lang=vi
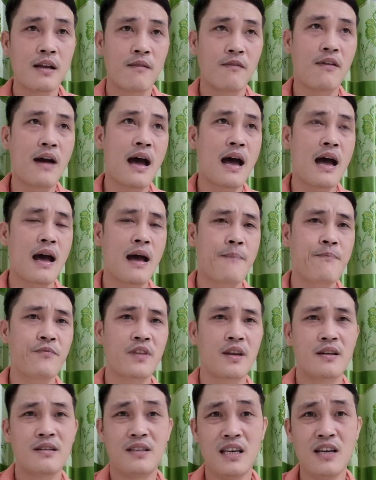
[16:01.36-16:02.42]
và
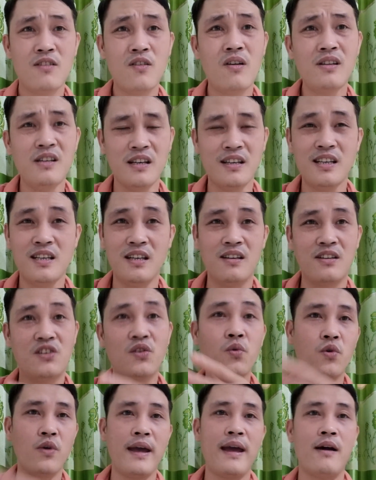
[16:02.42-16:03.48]
chỉ có những cái sự
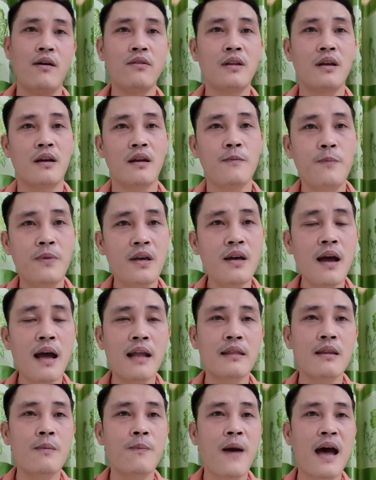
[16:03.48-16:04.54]
trù ẻo từ cái phía
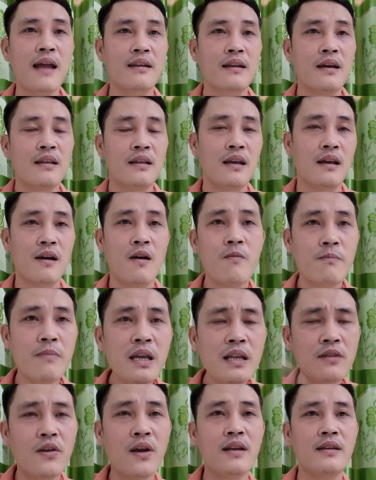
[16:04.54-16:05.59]
Atipan thì không
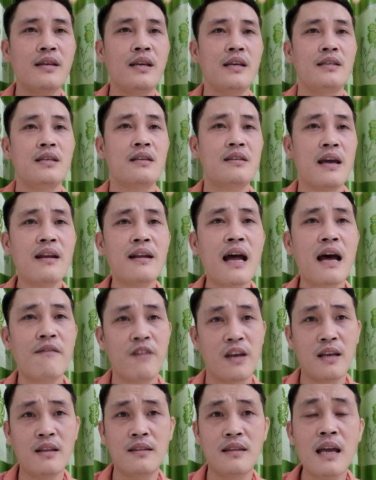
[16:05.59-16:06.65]
biết chuyện gì sẽ xảy ra
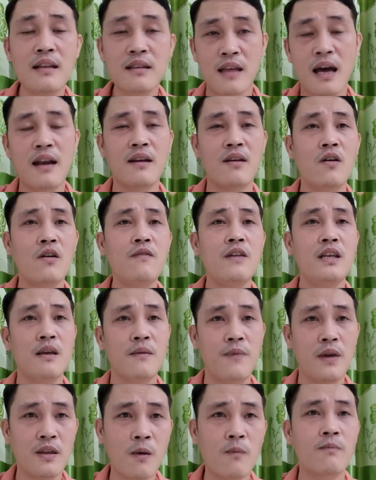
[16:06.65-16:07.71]
về cái tinh thần đối với chị
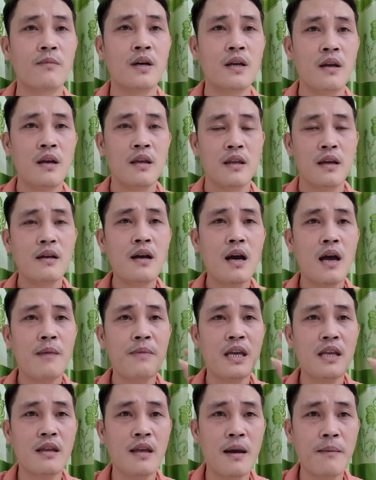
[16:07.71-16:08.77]
Phi Nhung những người
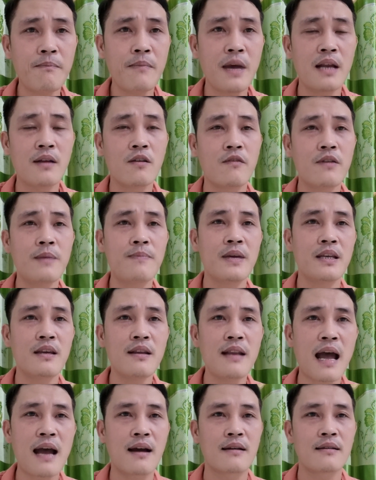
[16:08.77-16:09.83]
bị nhiễm bệnh
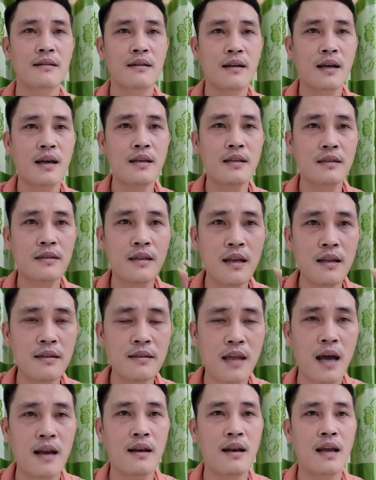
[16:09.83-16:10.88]
Covid-19 nặng cái tinh
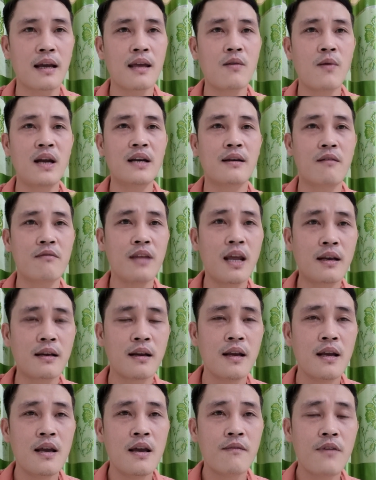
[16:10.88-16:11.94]
thần là cái quan trọng nhất
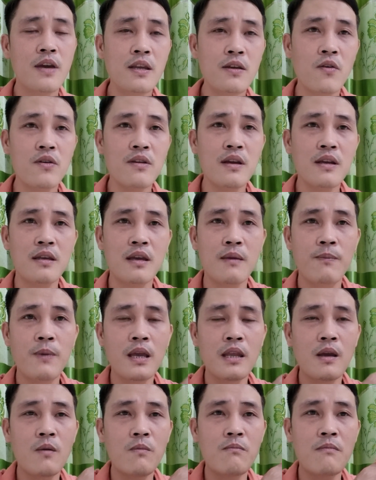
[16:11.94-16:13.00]
ví dụ như chị Phi
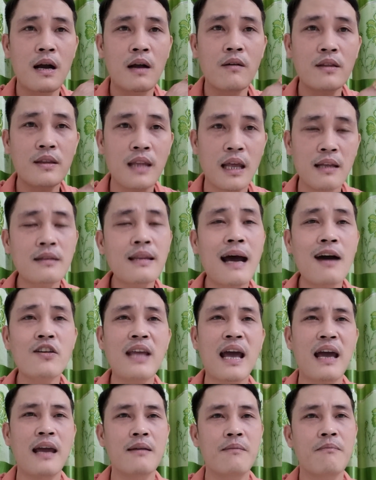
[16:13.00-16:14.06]
Nhung mà có tỉnh táo
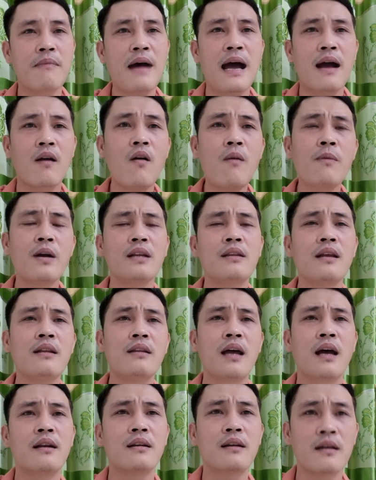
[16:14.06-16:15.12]
dậy mà có một cái tinh
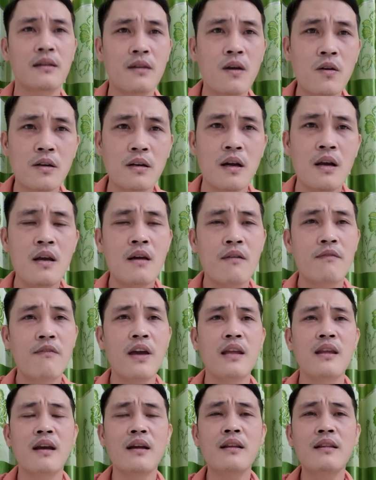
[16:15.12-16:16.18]
thần cực tốt
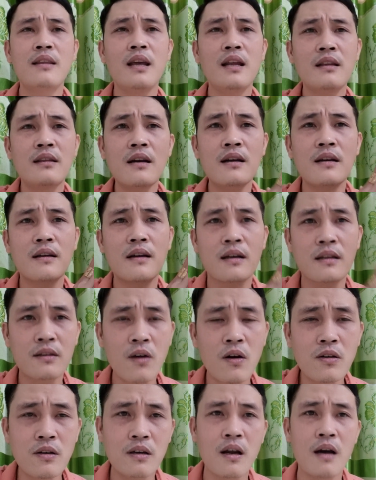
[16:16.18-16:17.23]
về những cái tin tức cực
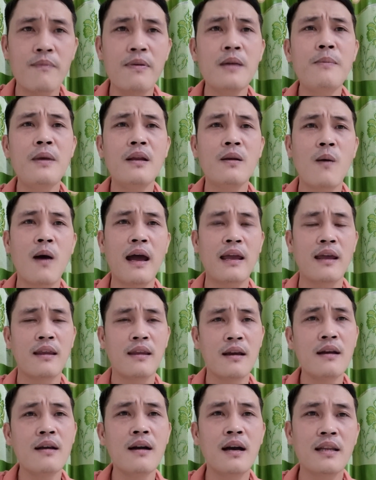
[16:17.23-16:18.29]
tốt ở phía bên ngoài
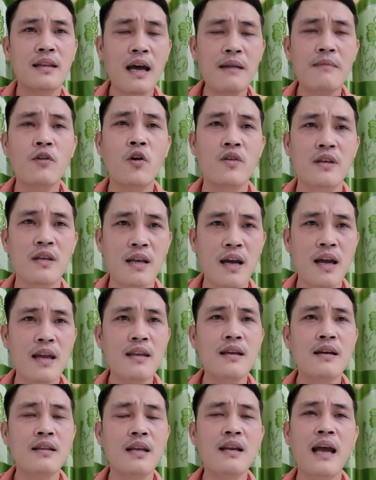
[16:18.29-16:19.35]
những người thân của chị ấy
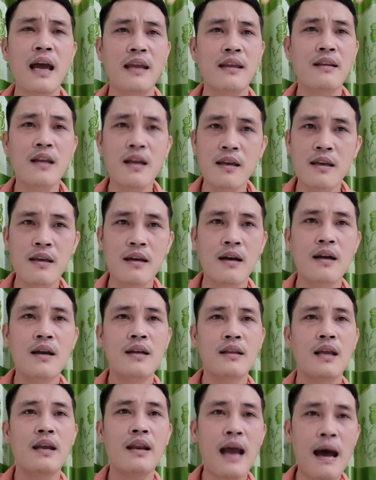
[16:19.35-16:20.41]
như thế này như thế kia
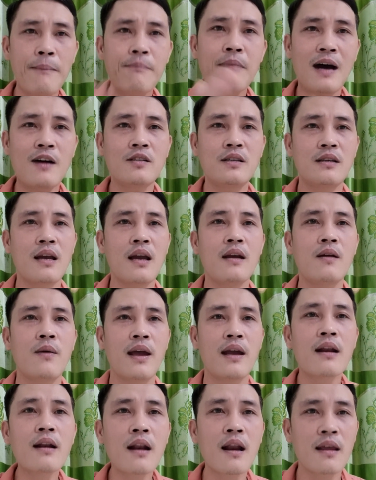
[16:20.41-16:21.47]
thì đảm bảo chị ấy
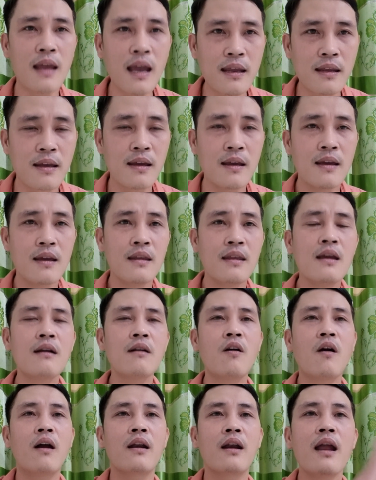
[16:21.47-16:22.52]
khỏe rất là nhanh
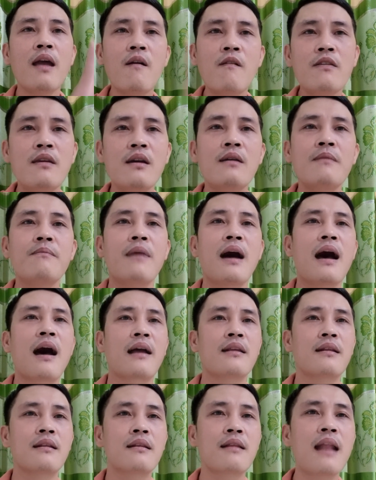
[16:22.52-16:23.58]
nhưng còn nếu như
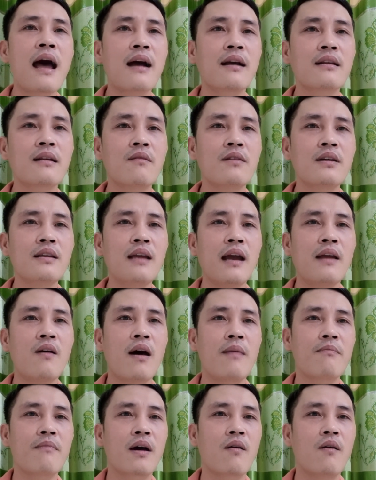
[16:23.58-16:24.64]
mà đang trong cái giai
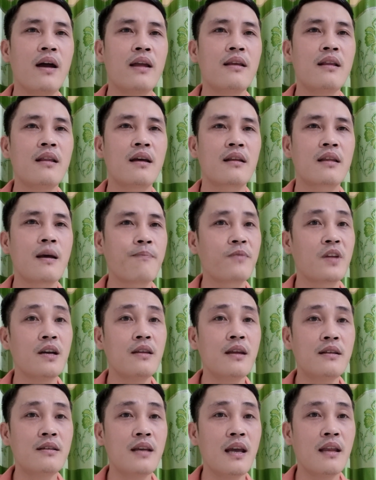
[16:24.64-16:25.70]
đoạn mà gọi như là thập tử
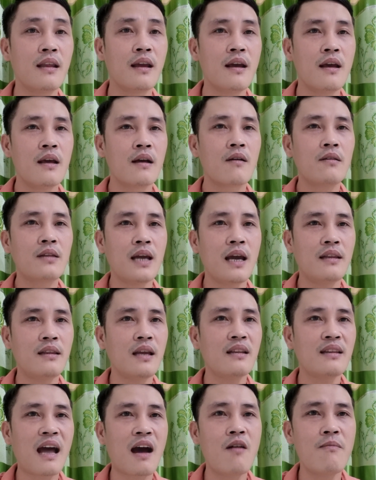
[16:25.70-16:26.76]
nhất sinh có thể
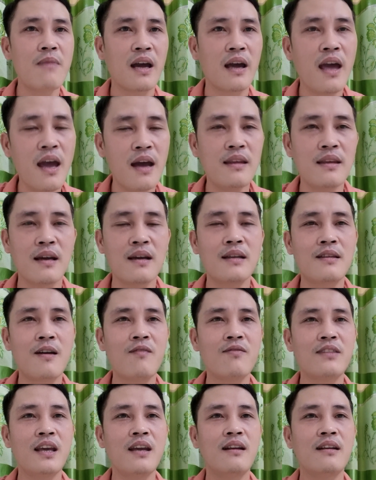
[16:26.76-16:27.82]
tỉnh táo mà nghe những cái
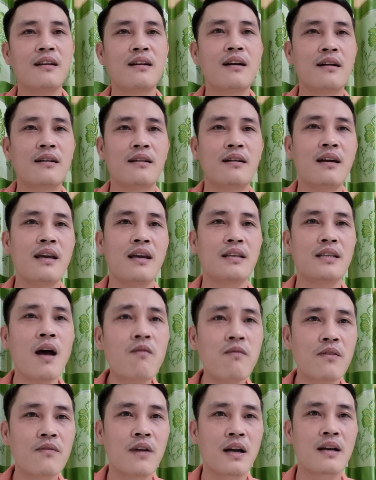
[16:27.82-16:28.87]
thông tin cực kỳ
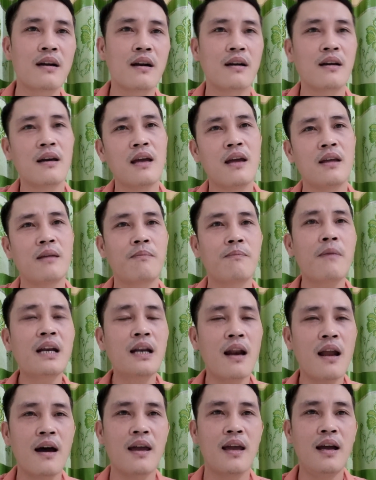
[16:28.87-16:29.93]
sốc và cực kỳ bất
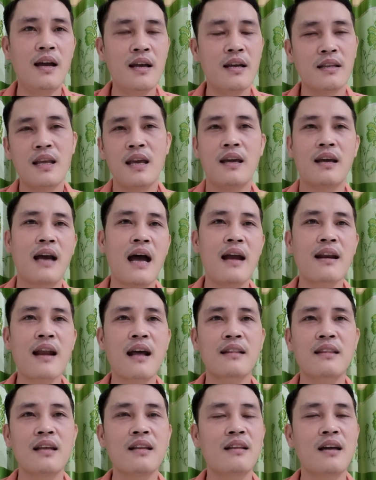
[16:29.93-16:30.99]
lợi thì khả
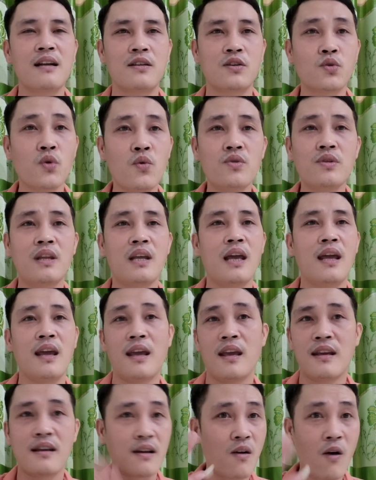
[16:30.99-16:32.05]
năng tinh thần xuống thì
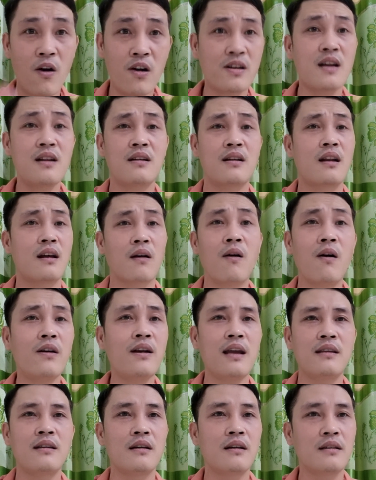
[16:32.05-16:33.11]
khó rất, rất khó
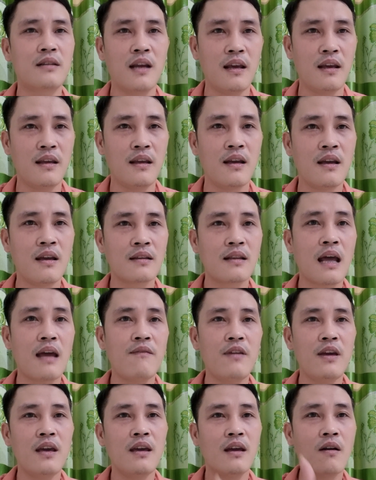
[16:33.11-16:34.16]
để chữa trị tại
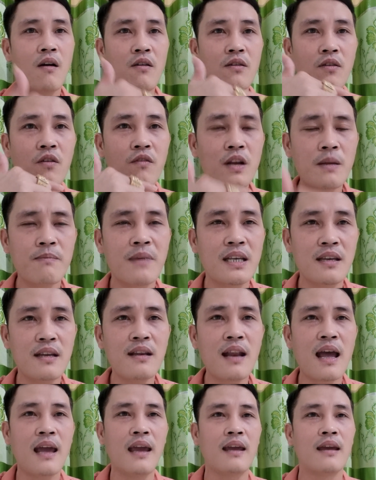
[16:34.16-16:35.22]
vì con covid
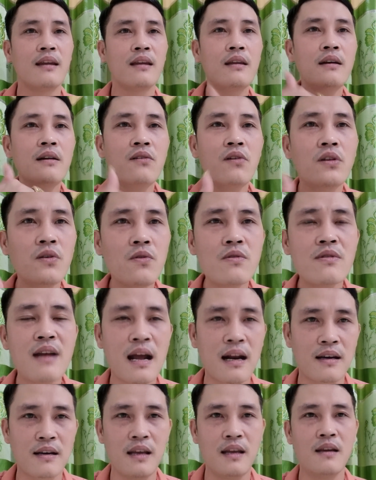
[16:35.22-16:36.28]
19 này chưa có thuốc
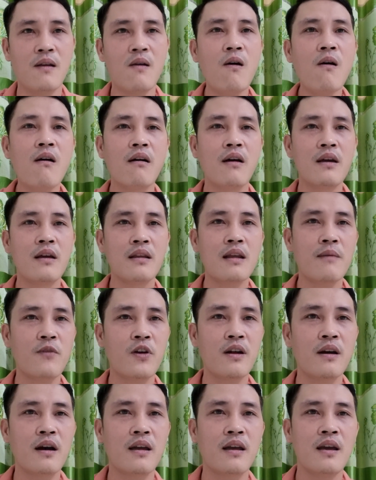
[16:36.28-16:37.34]
đặc trị nó nha
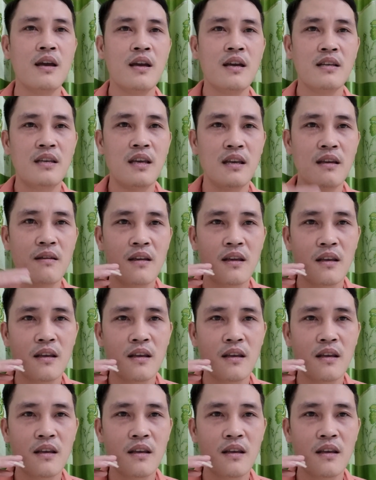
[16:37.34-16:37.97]
mọi người chỉ,